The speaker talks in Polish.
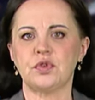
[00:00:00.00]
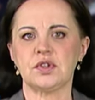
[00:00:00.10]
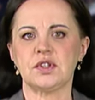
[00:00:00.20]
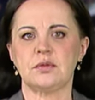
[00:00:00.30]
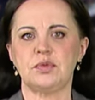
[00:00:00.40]

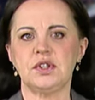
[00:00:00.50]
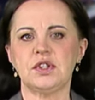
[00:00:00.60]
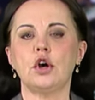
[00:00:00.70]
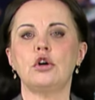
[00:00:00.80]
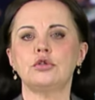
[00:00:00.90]
wniosek
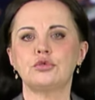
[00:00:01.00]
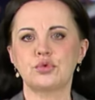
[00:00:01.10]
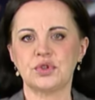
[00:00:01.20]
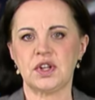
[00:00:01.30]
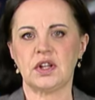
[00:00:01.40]
PiS o
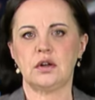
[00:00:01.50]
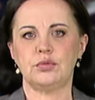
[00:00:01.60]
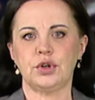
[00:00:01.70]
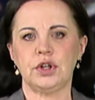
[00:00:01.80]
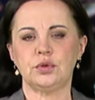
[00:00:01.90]
odrzucenie
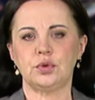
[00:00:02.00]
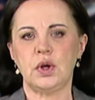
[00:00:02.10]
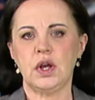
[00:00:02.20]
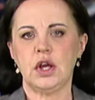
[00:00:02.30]
projektu